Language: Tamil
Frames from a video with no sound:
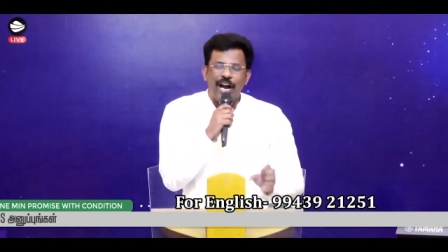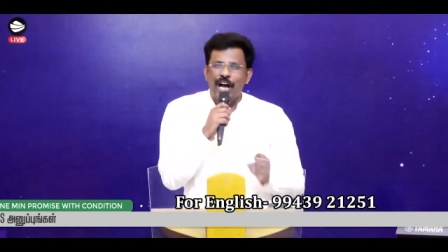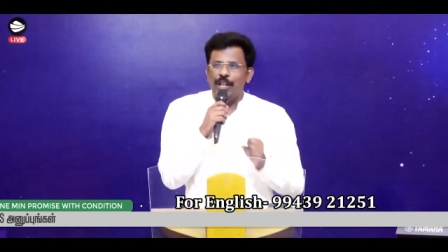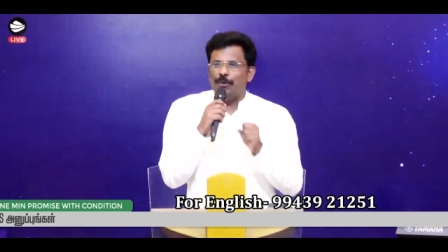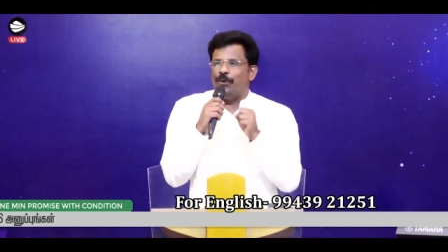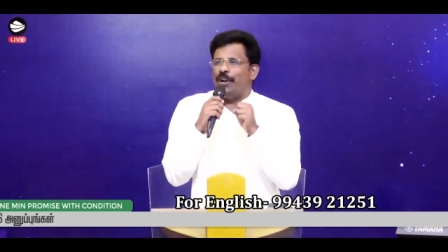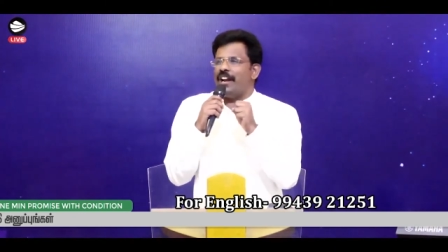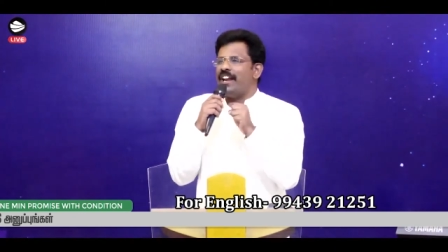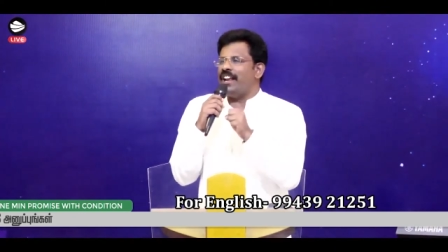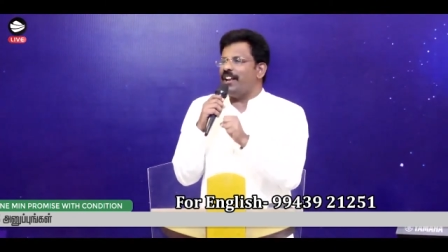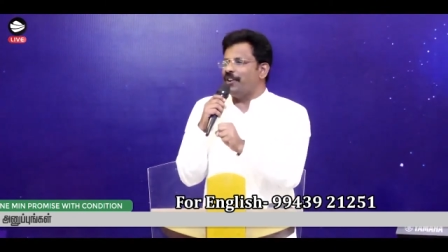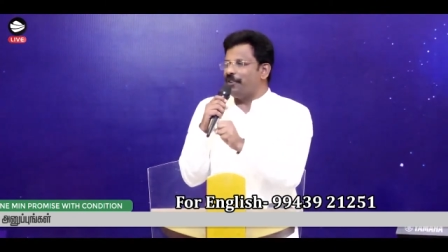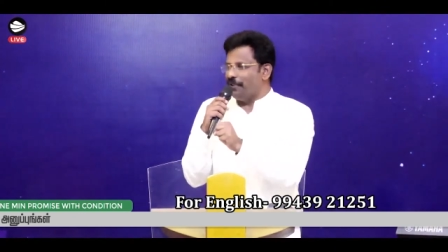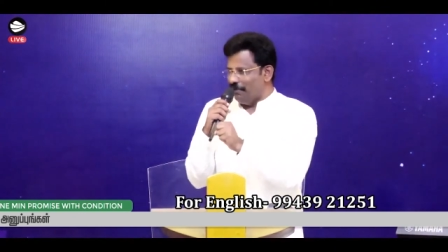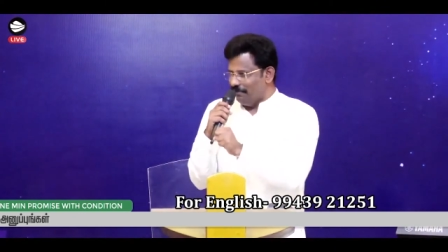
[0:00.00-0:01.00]
அது உள்ளரே
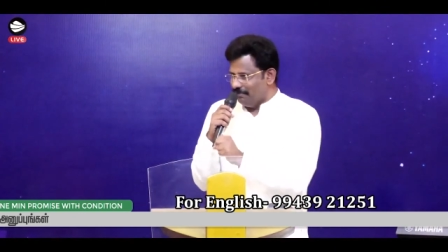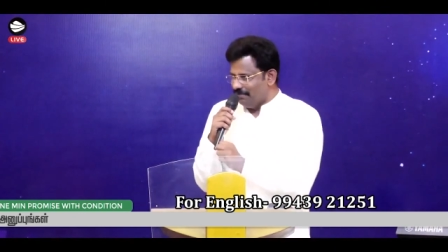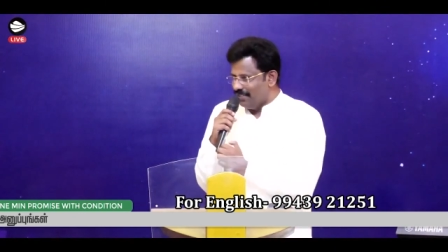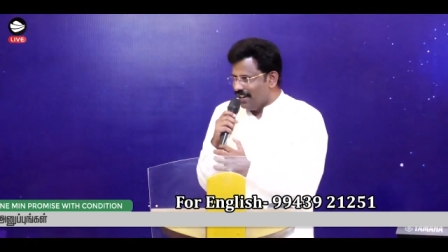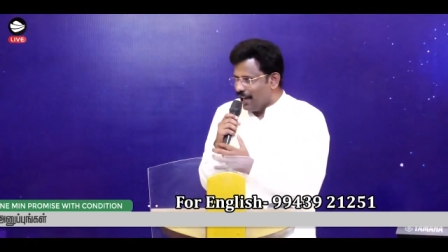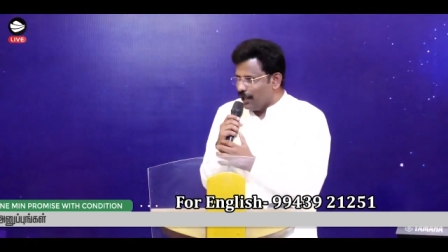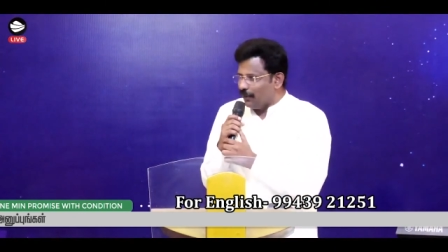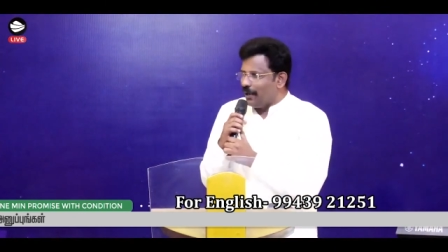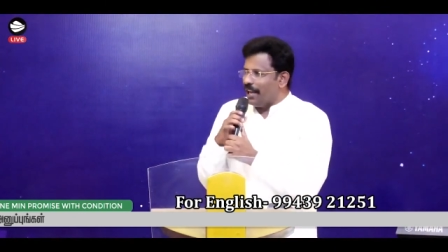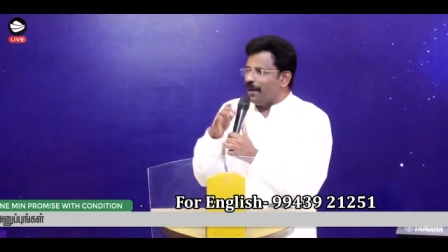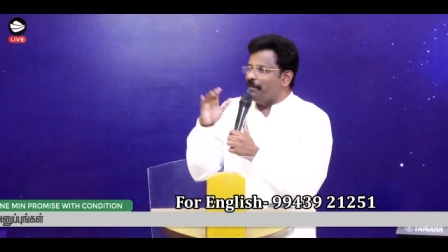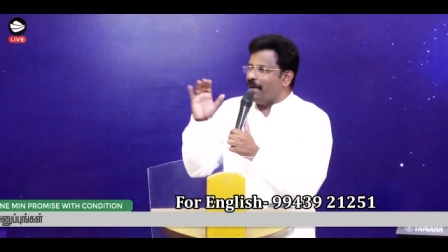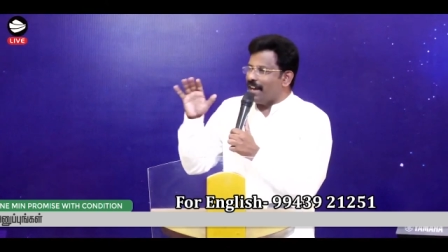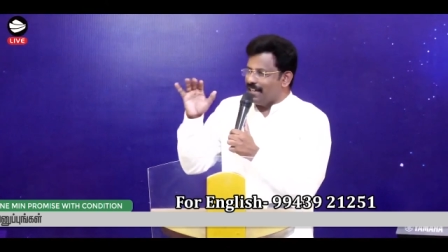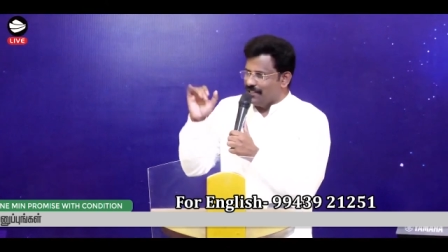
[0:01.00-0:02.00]
இருக்கும் அது உள்ளே
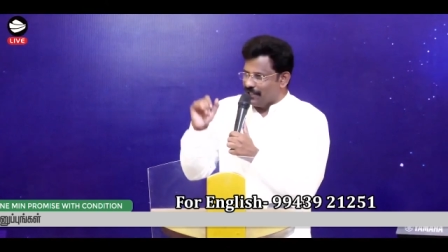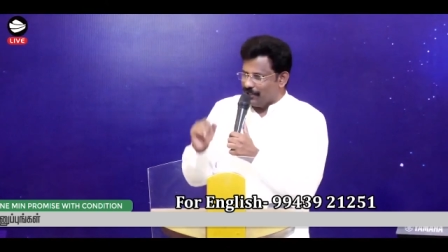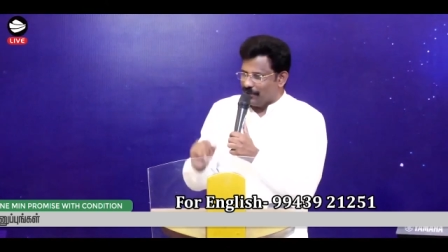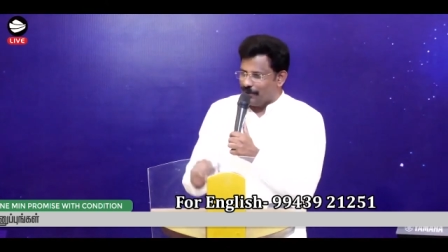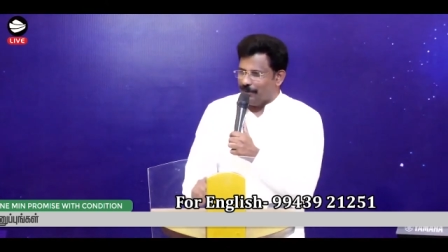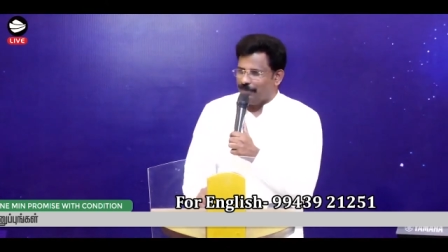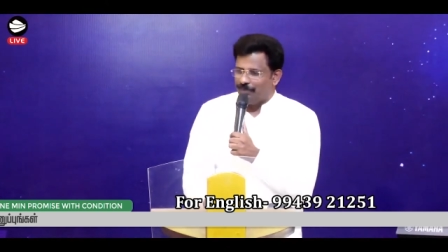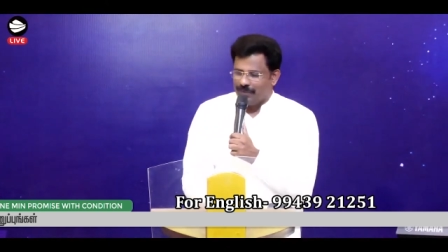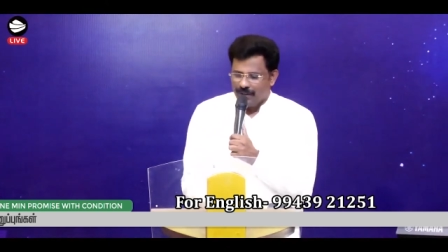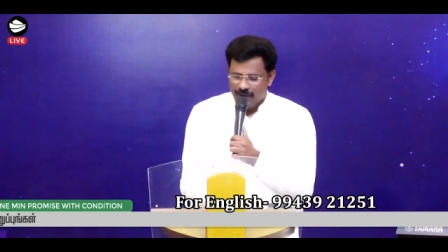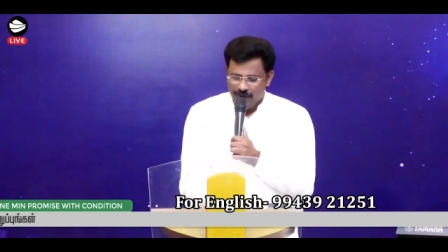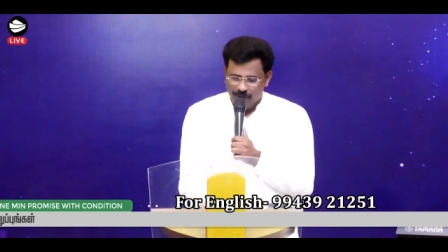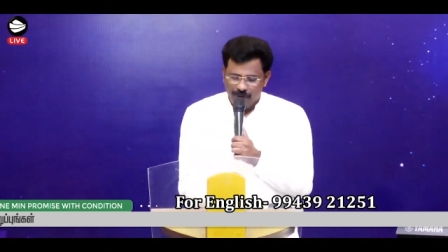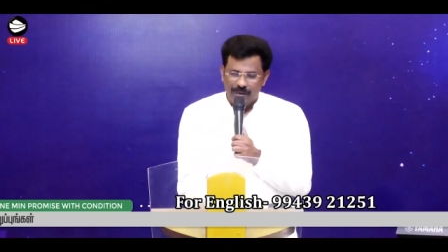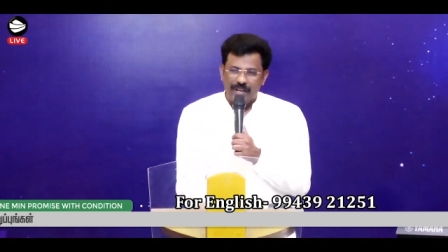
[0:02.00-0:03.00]
மறைஞ்சிருக்கும்
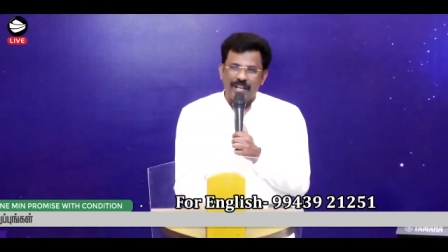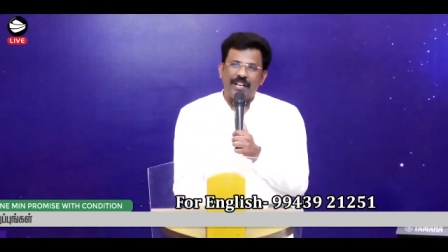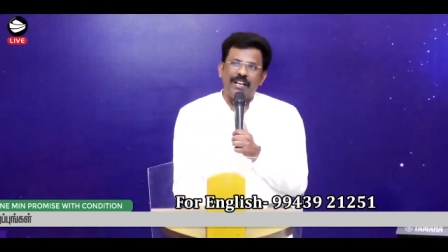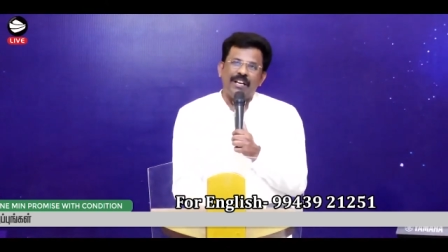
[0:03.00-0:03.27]
ஒரு